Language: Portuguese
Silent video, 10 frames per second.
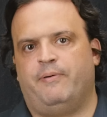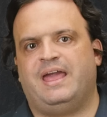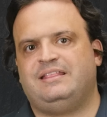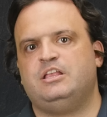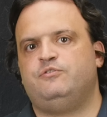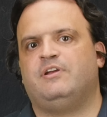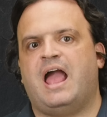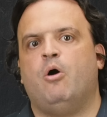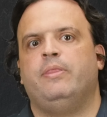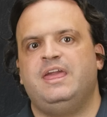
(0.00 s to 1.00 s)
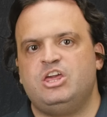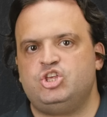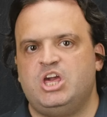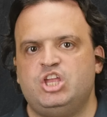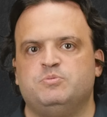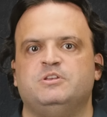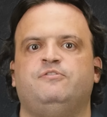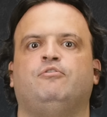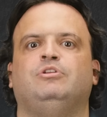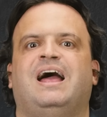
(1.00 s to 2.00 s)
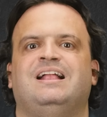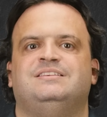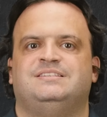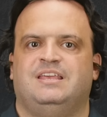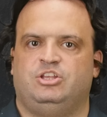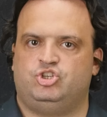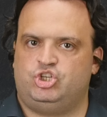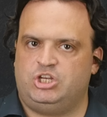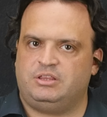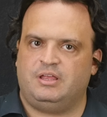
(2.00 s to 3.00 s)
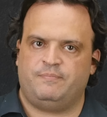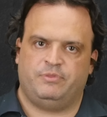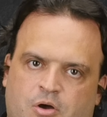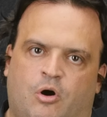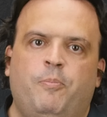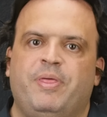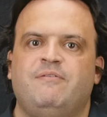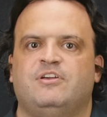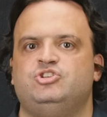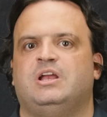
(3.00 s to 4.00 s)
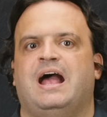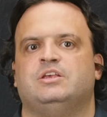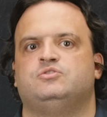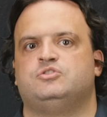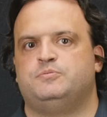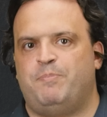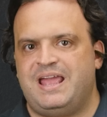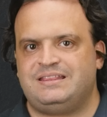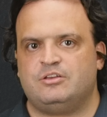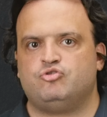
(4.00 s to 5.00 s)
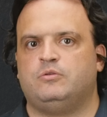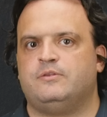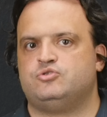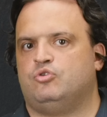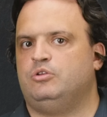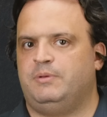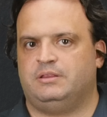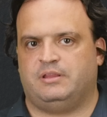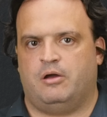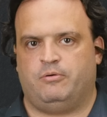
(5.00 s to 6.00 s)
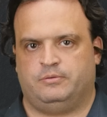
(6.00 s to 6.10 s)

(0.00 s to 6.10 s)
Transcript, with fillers: para identificar a origem de uma dificuldade sentida ou para investigar a suspeita de um transtorno mental.